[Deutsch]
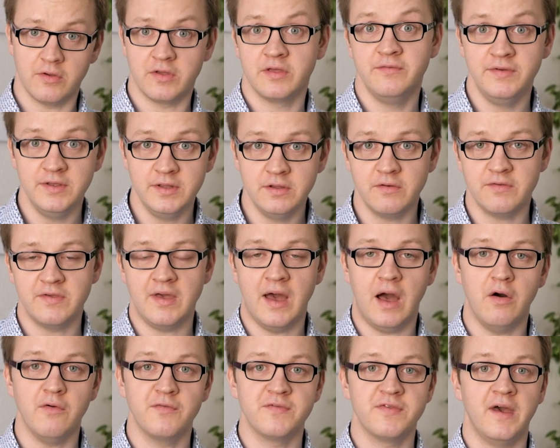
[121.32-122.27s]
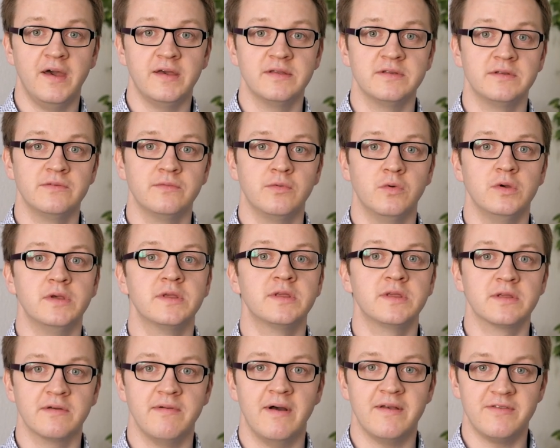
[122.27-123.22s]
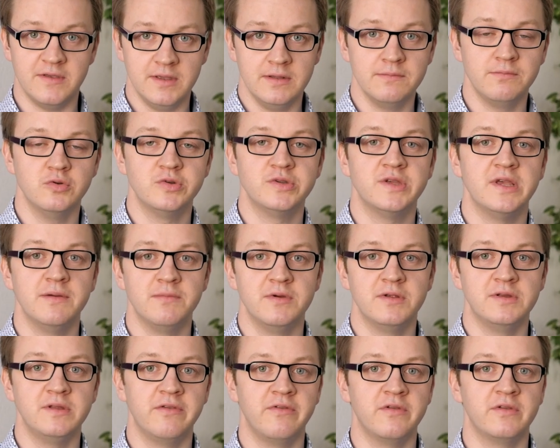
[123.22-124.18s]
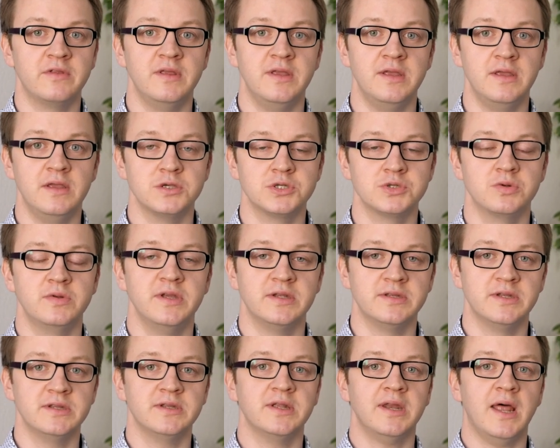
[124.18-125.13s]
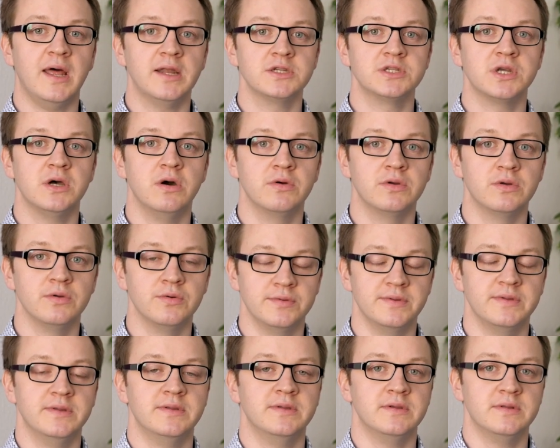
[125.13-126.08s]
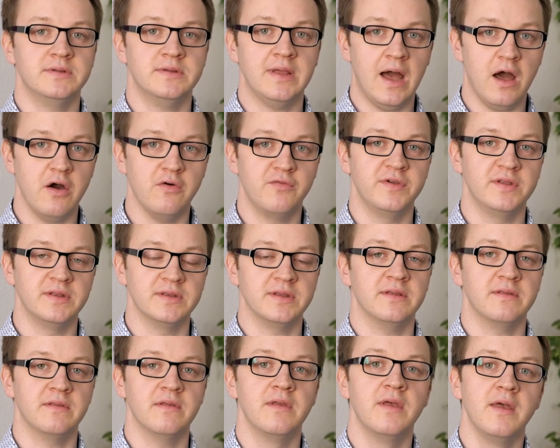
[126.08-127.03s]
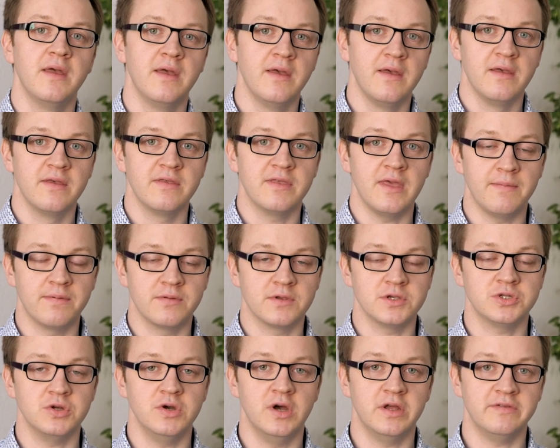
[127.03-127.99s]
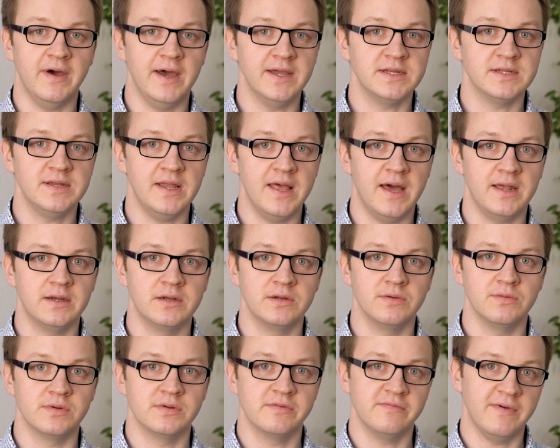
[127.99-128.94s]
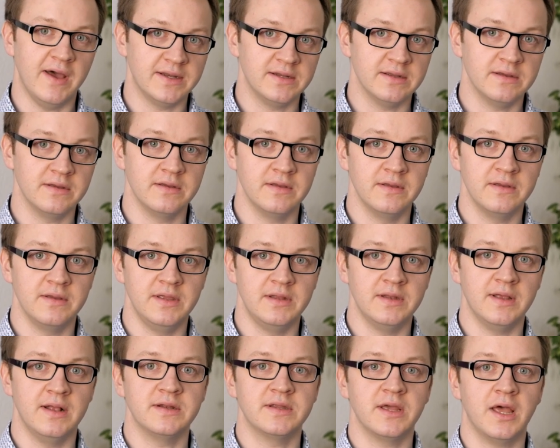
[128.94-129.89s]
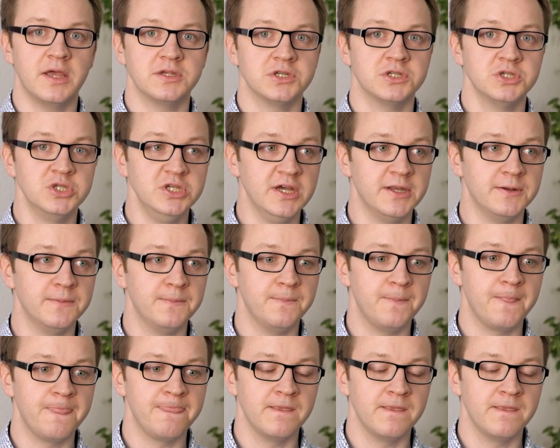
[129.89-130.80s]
solche Videos hier aufzeichnen, wo ich quasi Input gebe, die sich die Studierenden dann anschauen und daraufhin dann selbstgesteuert weiterlernen und weitere Inhalte recherchieren.